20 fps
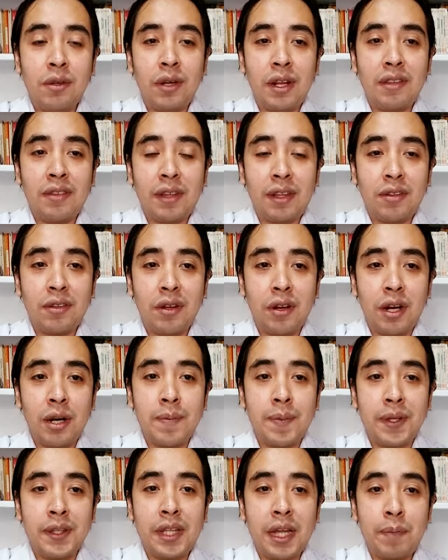y una estación
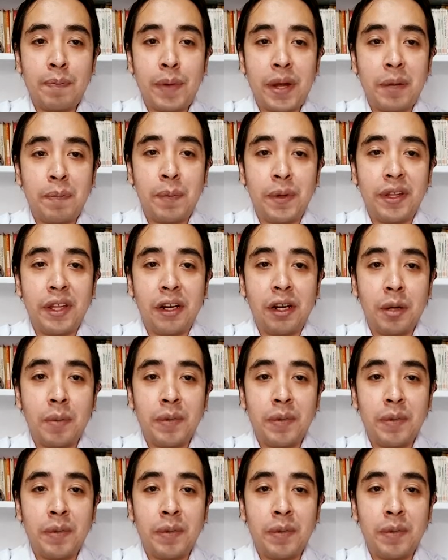remota para poder